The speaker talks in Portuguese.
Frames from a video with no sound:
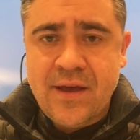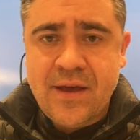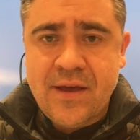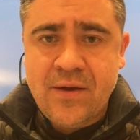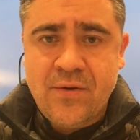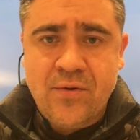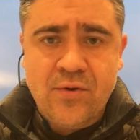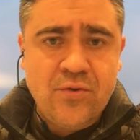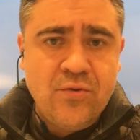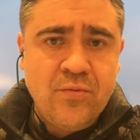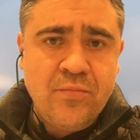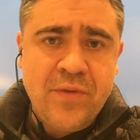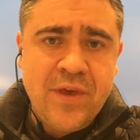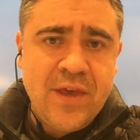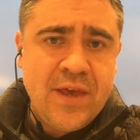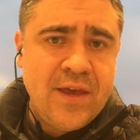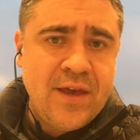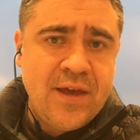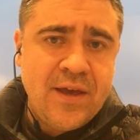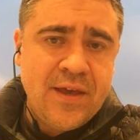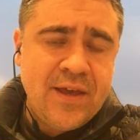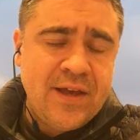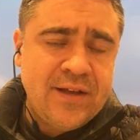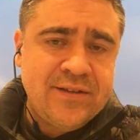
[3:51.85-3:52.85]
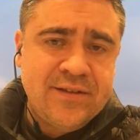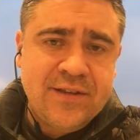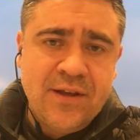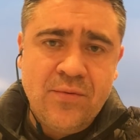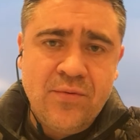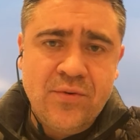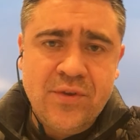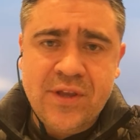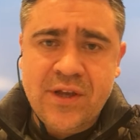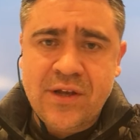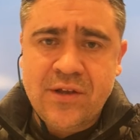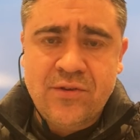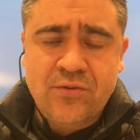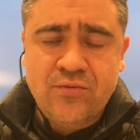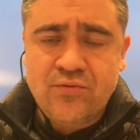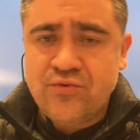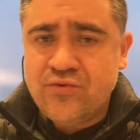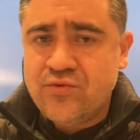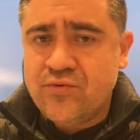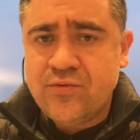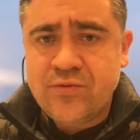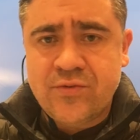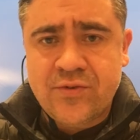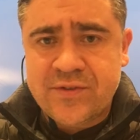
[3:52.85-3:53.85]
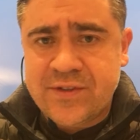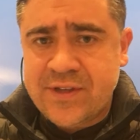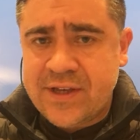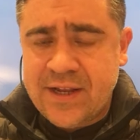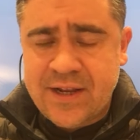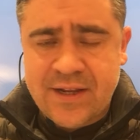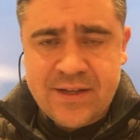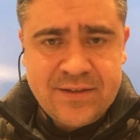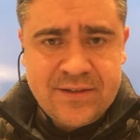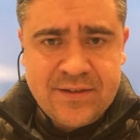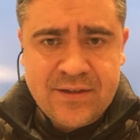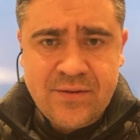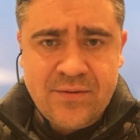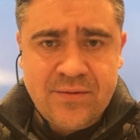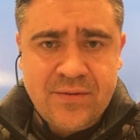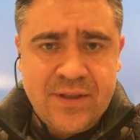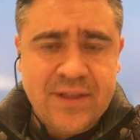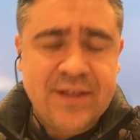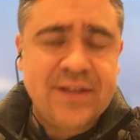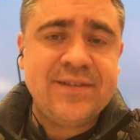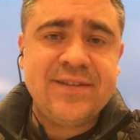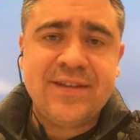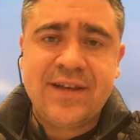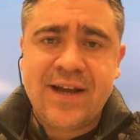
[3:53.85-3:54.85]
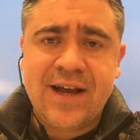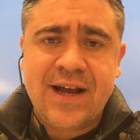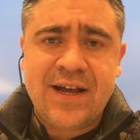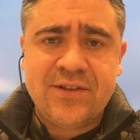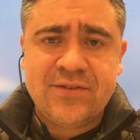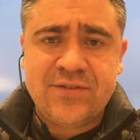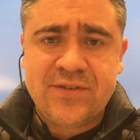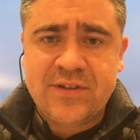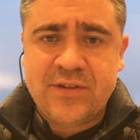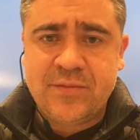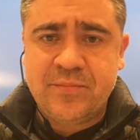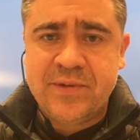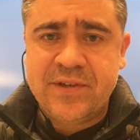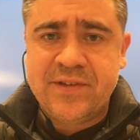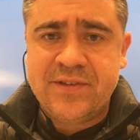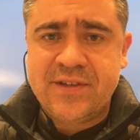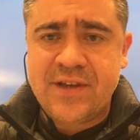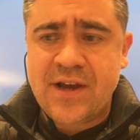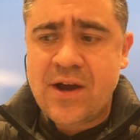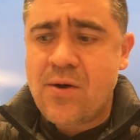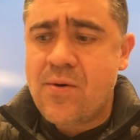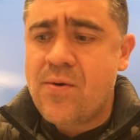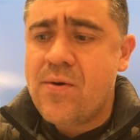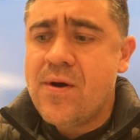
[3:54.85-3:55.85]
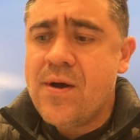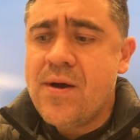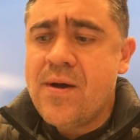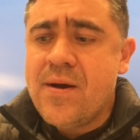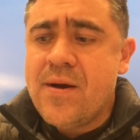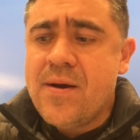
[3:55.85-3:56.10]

a economia e a saúde andam juntos em relação, a, nesse caso em especial,